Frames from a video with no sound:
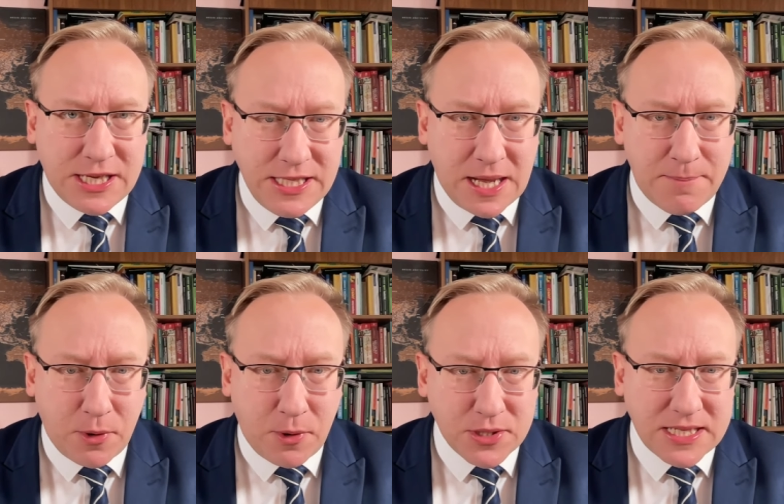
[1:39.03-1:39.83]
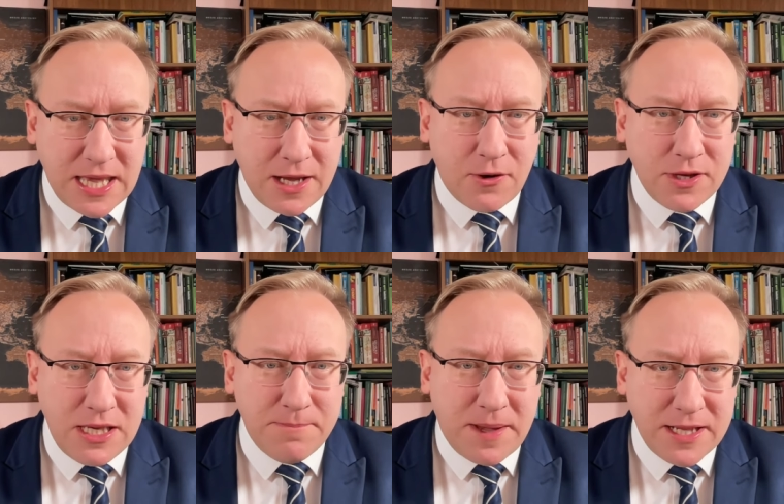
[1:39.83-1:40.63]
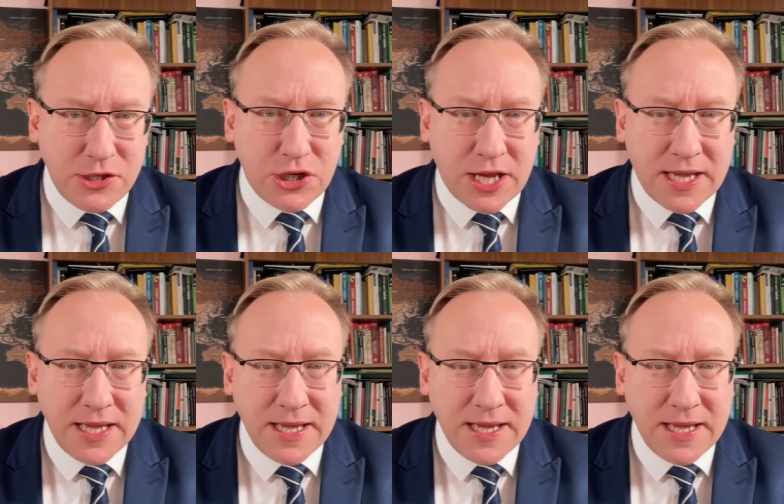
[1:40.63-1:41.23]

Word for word: kina polskiego i będzie e,